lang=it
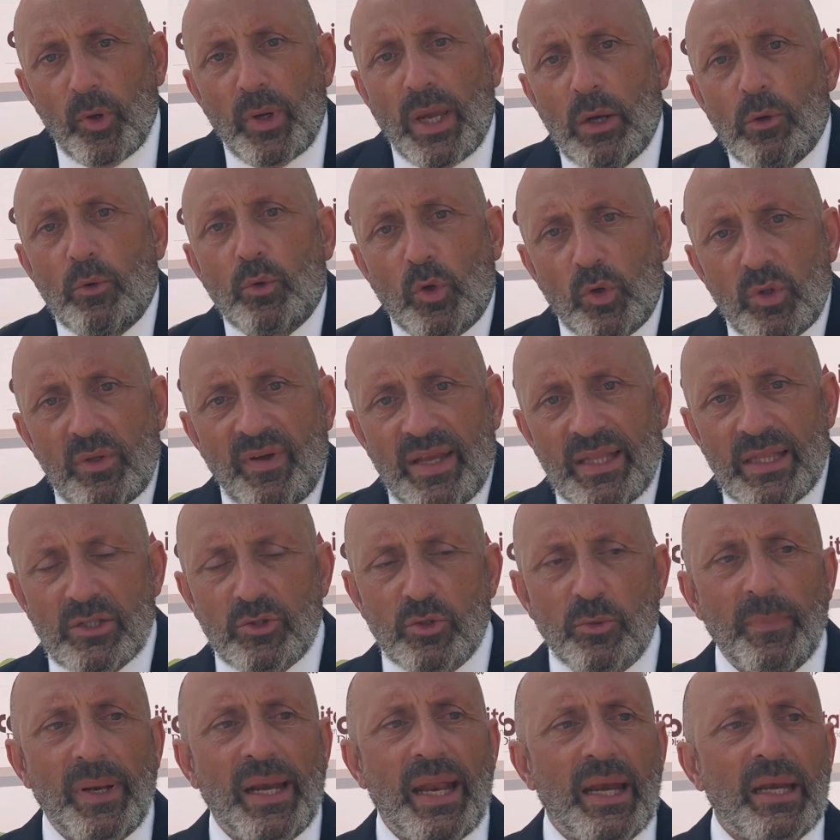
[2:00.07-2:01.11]
che uno diventa
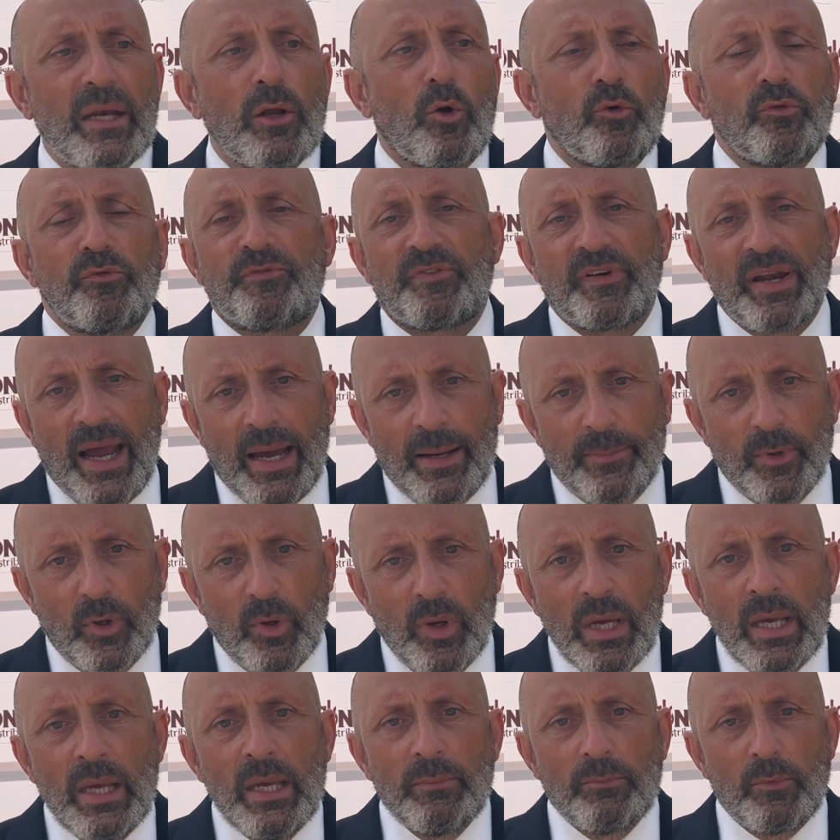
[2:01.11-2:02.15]
sommeliere offriamo
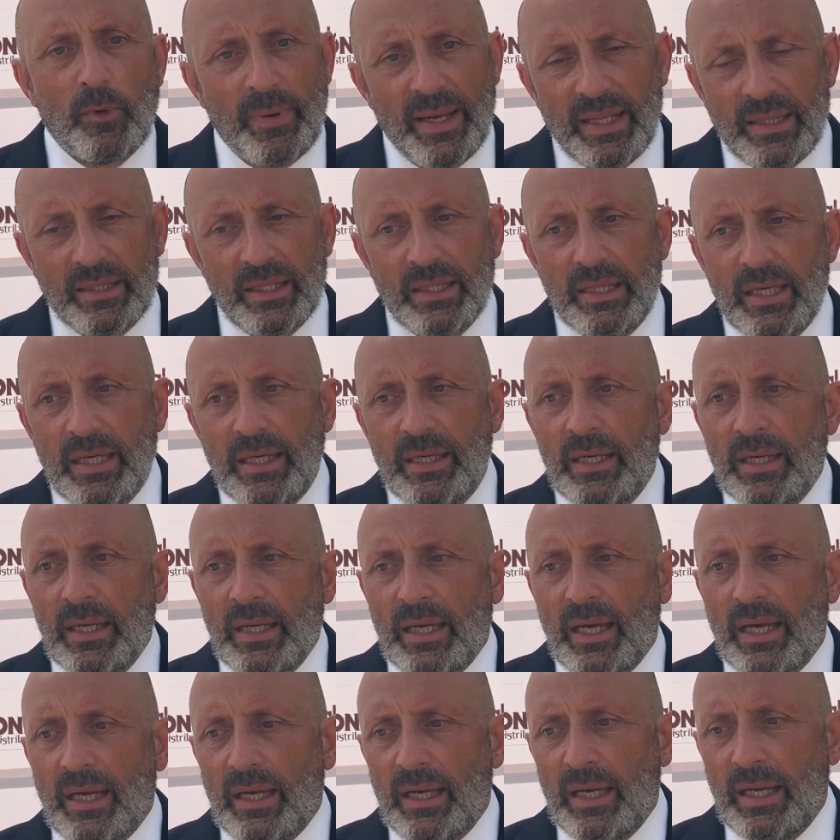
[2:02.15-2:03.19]
momenti di
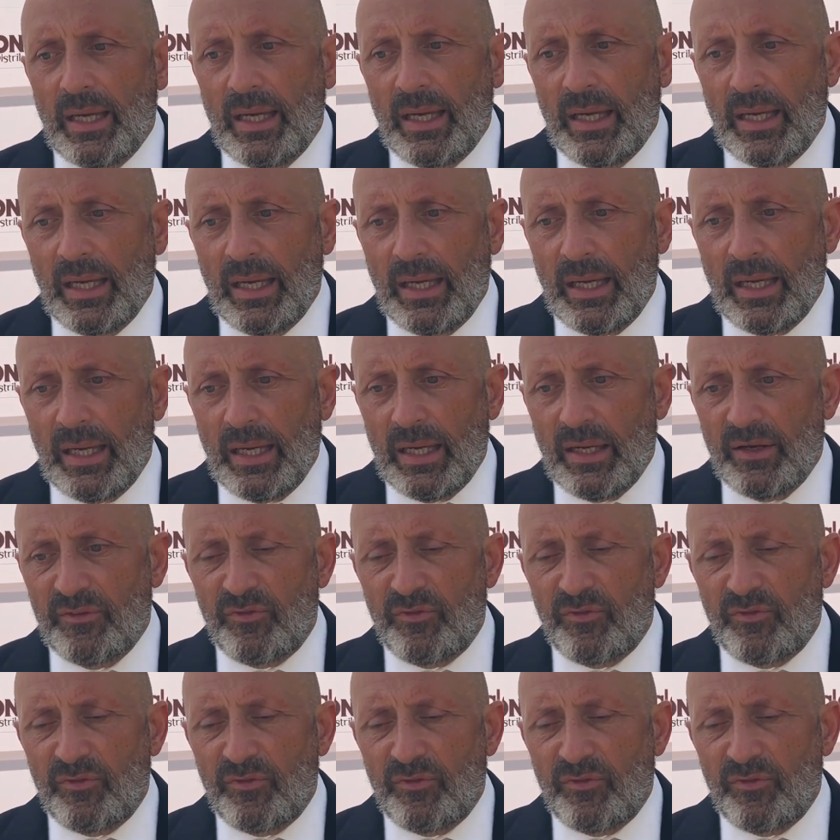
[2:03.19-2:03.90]
eh,